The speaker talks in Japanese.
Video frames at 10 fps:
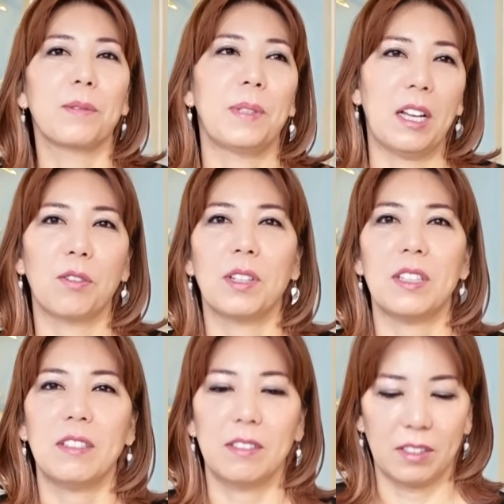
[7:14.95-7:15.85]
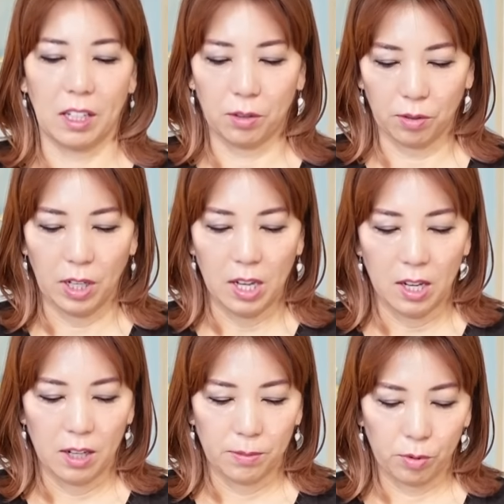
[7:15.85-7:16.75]
ねこなせるけど、
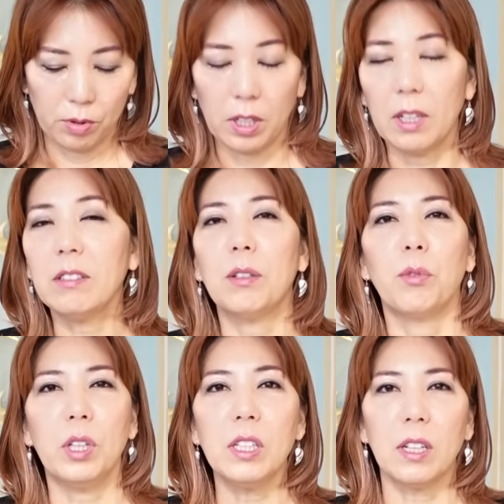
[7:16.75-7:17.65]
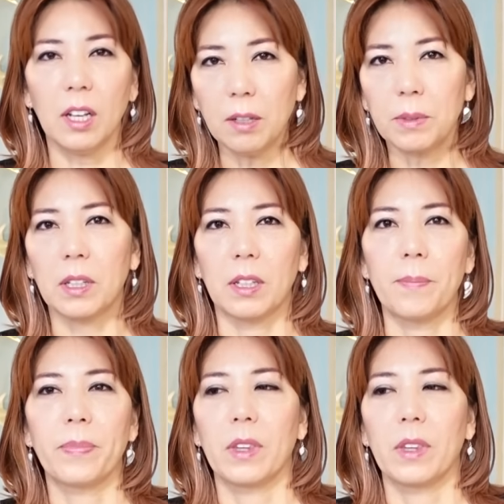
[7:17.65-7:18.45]
そうじゃなくてもいいじゃないみたいな。